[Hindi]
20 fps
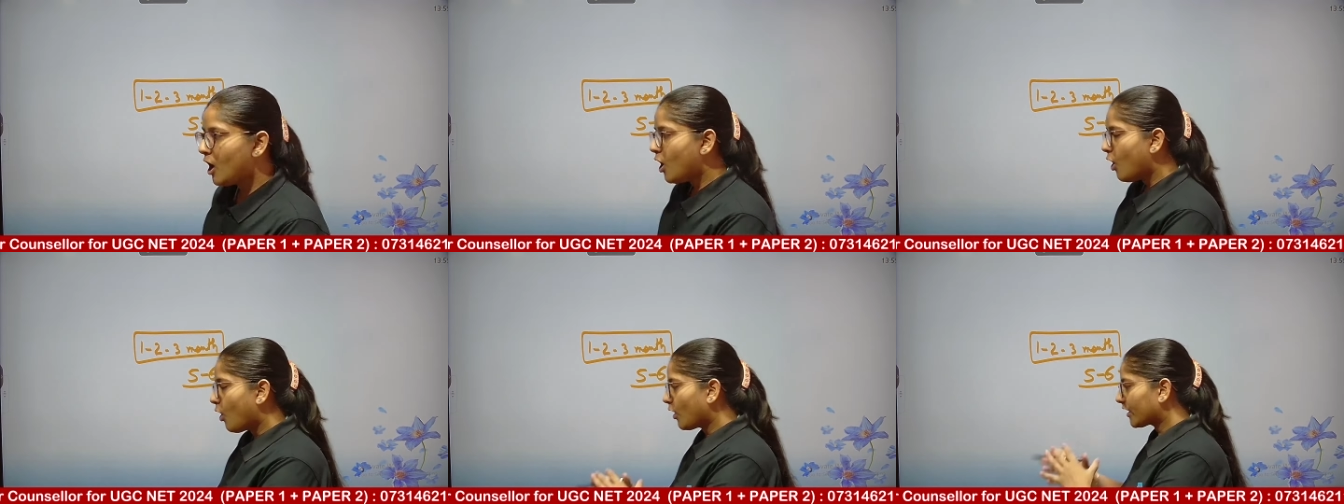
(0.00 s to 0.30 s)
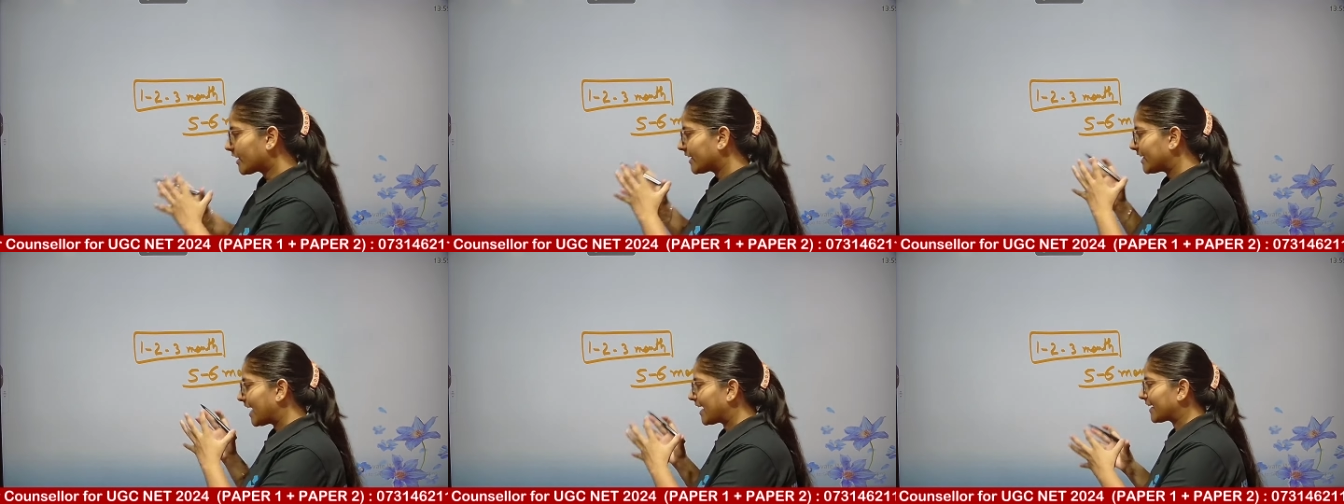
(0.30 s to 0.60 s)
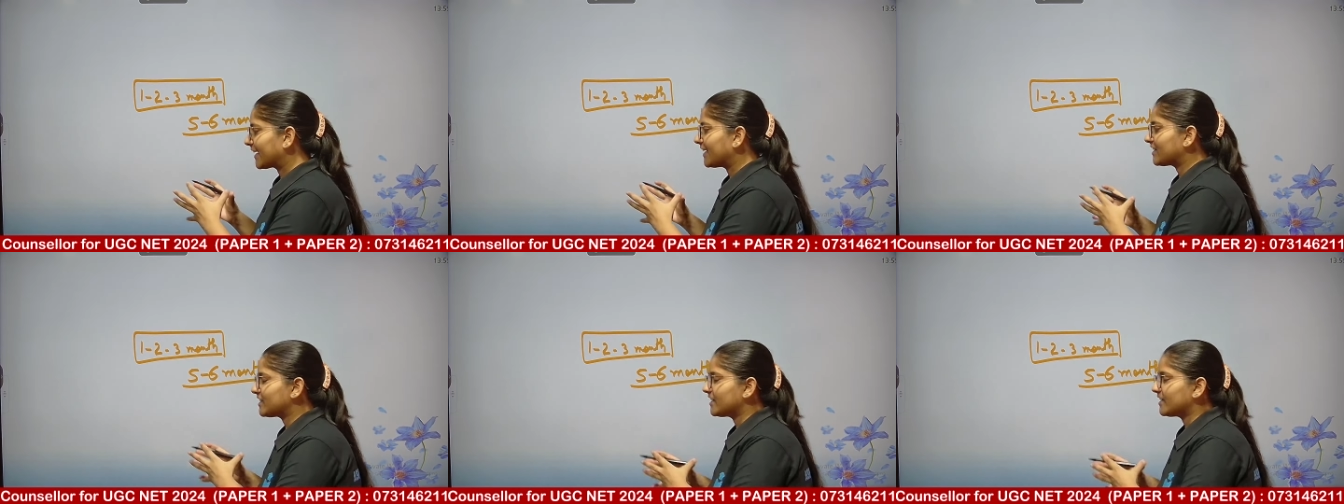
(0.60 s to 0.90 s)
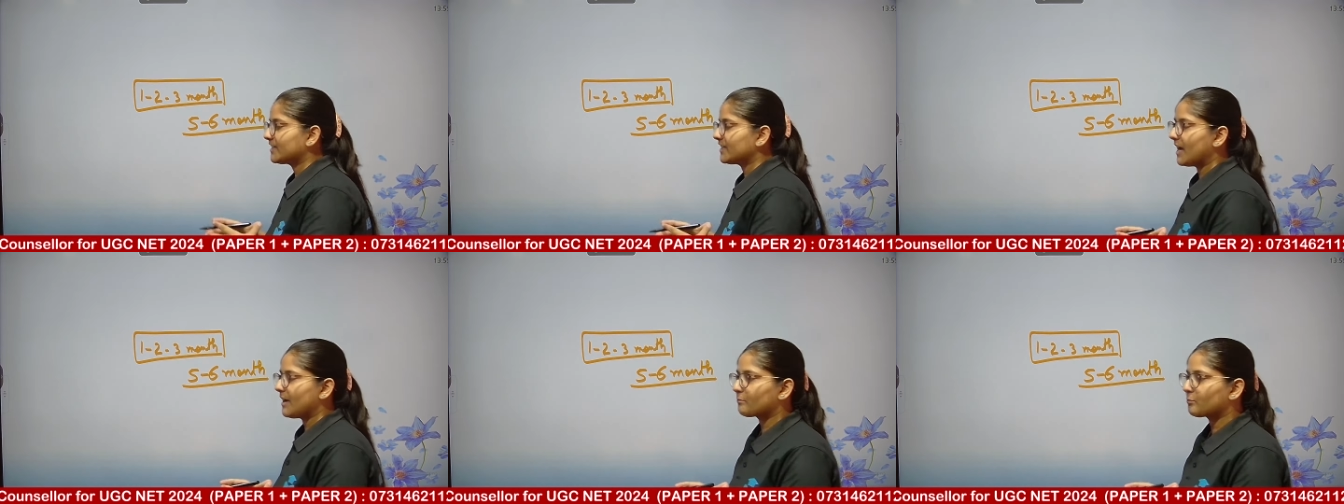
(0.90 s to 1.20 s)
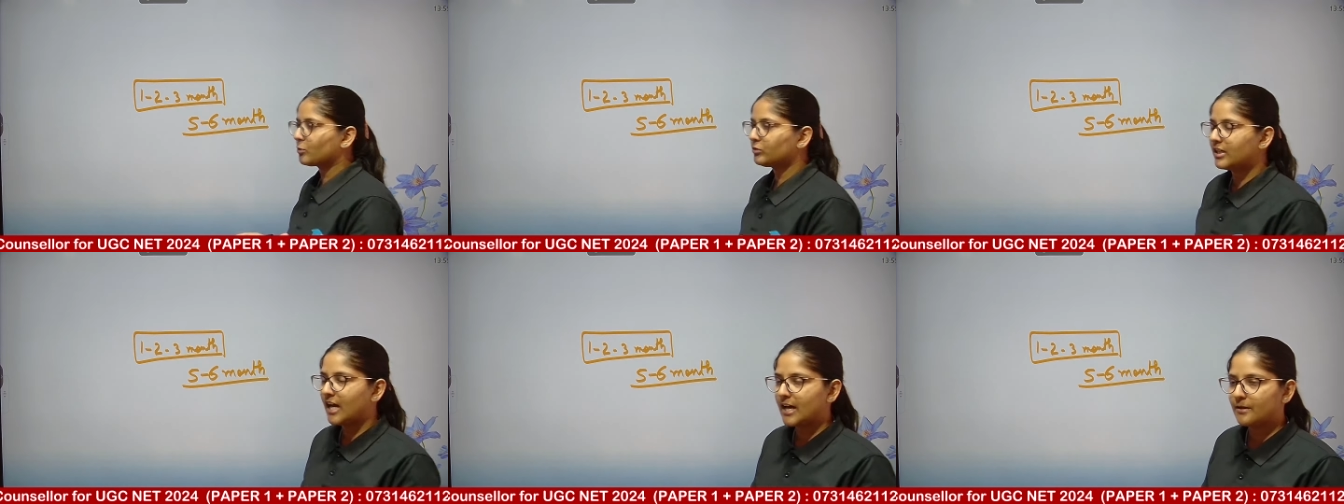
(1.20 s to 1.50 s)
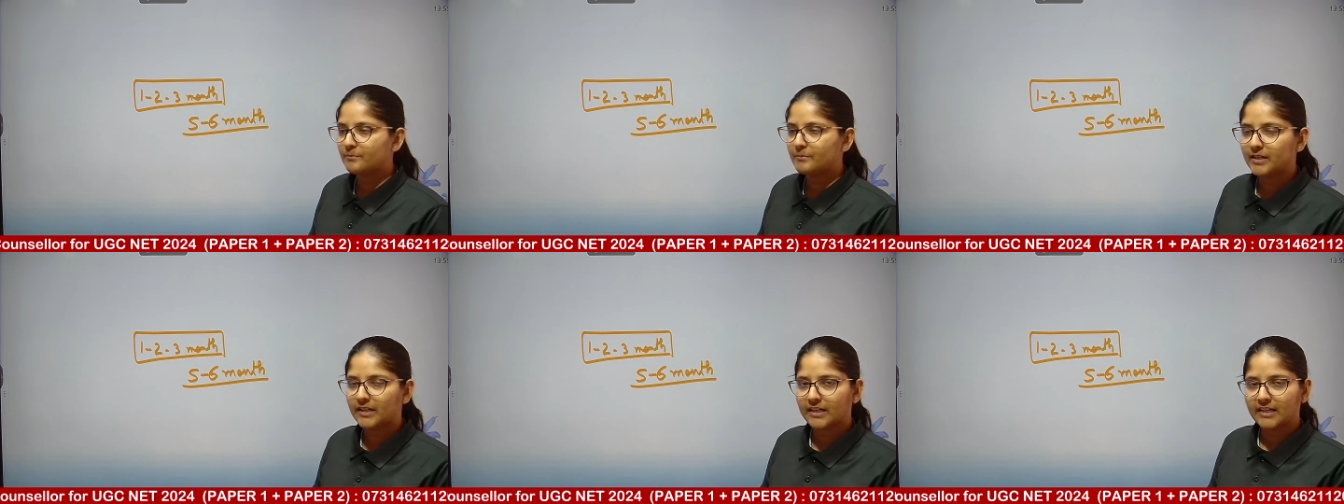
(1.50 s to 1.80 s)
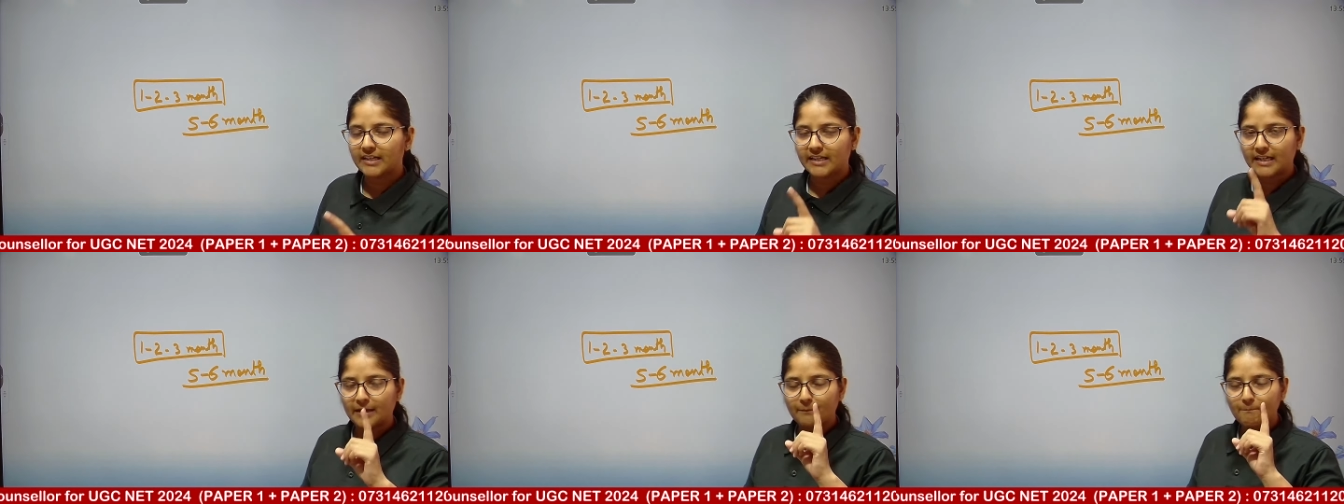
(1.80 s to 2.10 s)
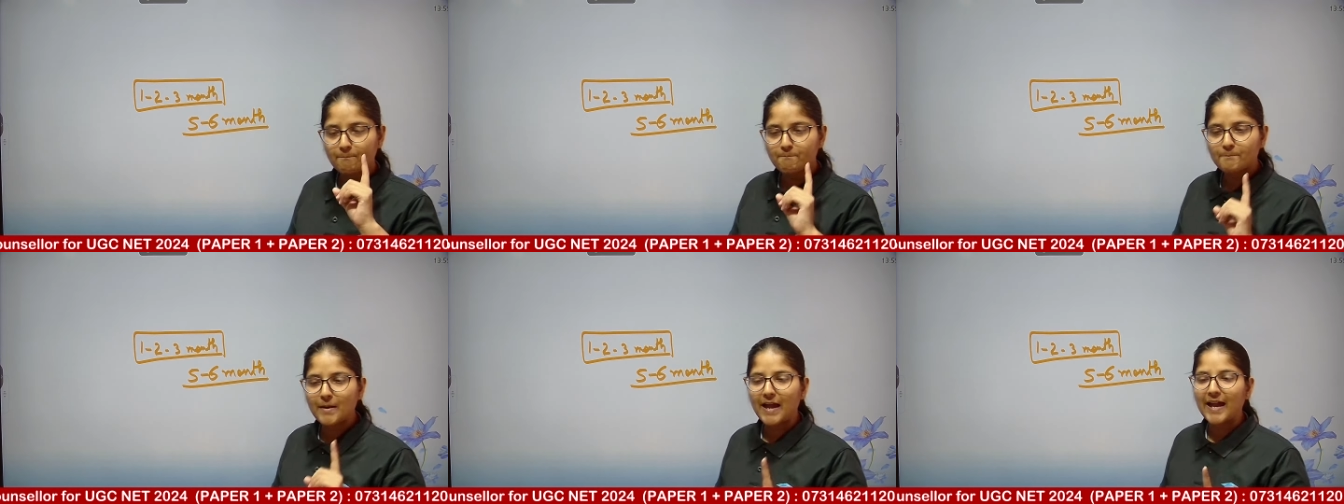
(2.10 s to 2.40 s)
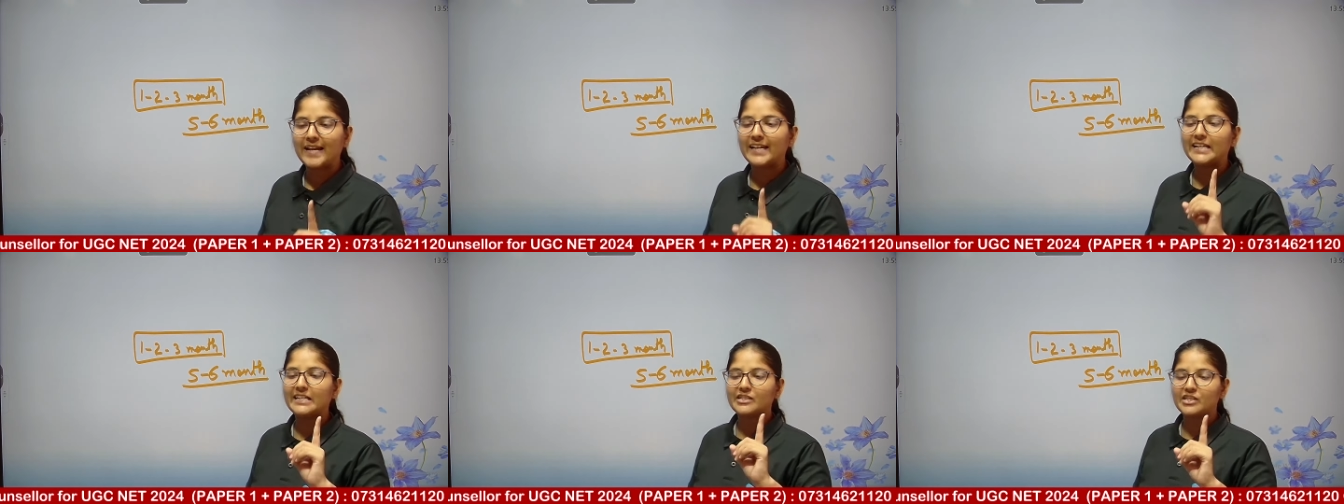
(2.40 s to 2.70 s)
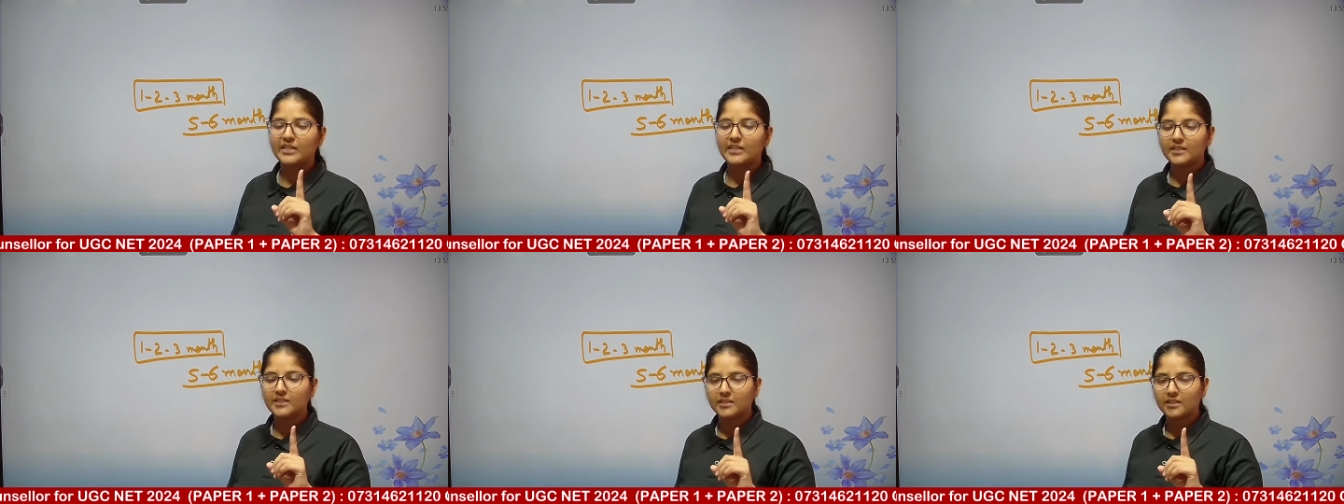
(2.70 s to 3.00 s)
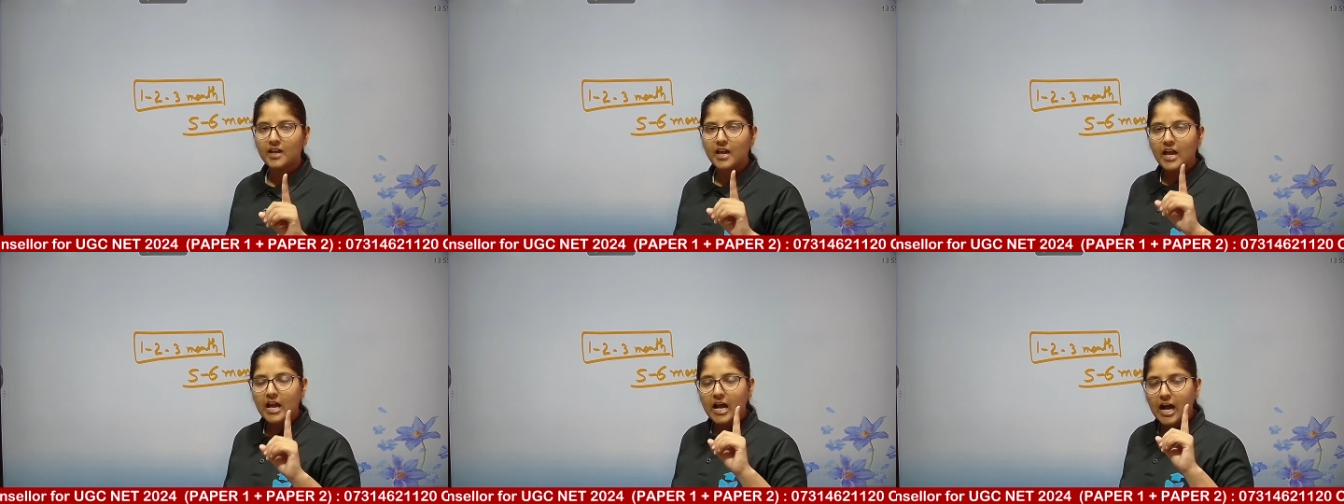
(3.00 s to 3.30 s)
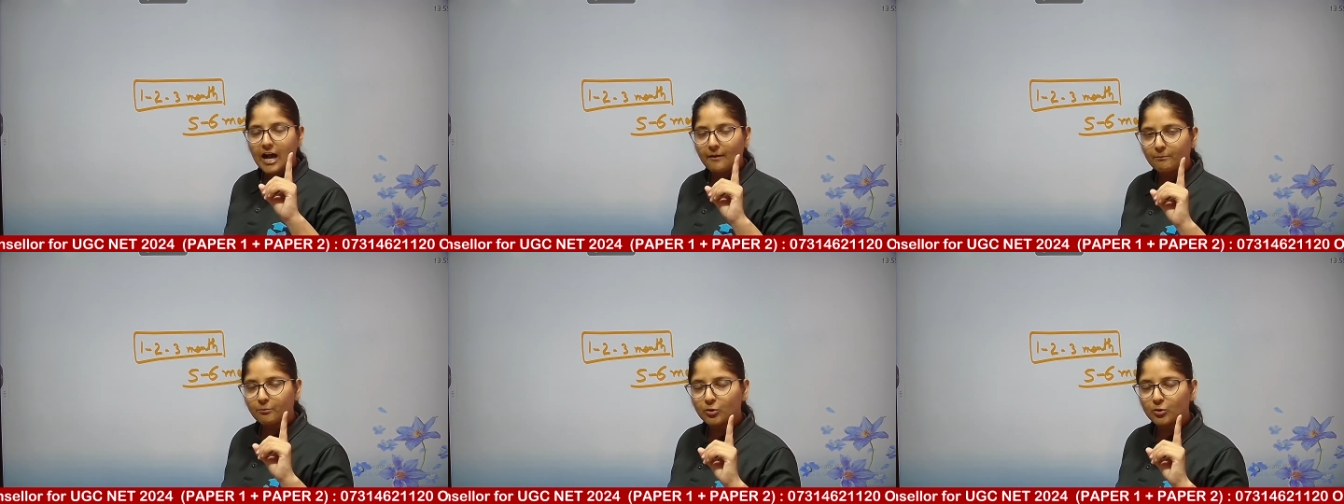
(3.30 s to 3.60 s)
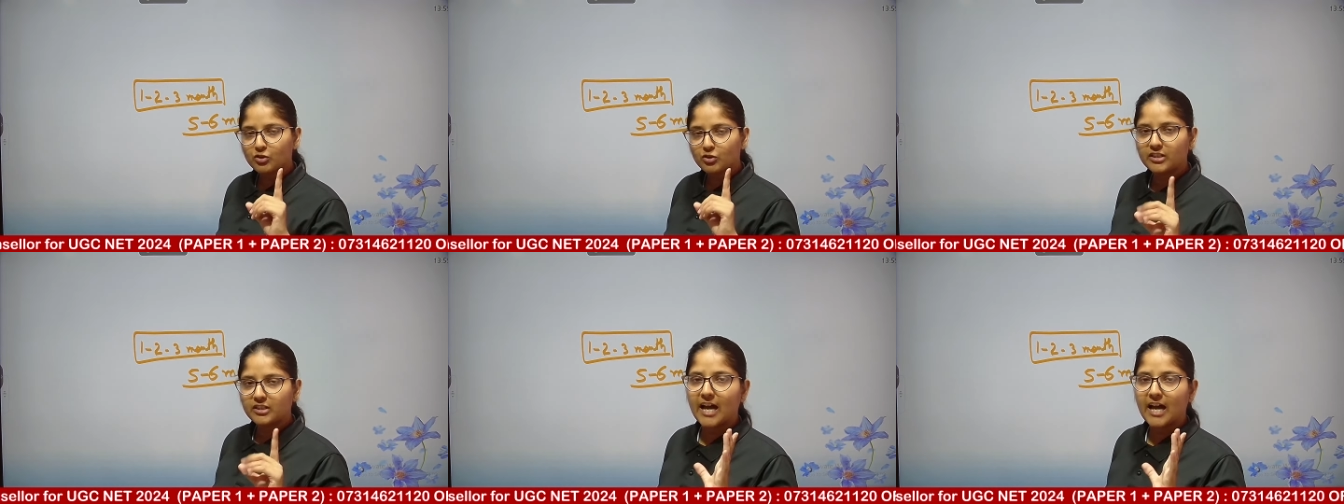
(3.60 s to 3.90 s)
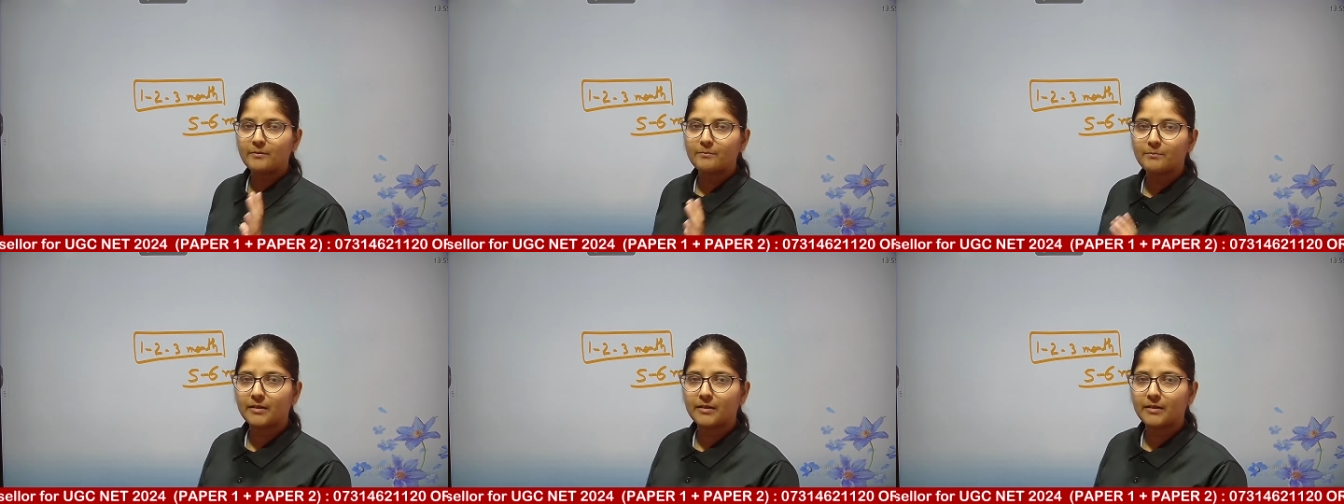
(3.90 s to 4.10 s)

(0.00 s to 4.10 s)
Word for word: और क्या क्या चीजें आपको ध्यान में रखनी है पहली चीज आपको जो ध्यान में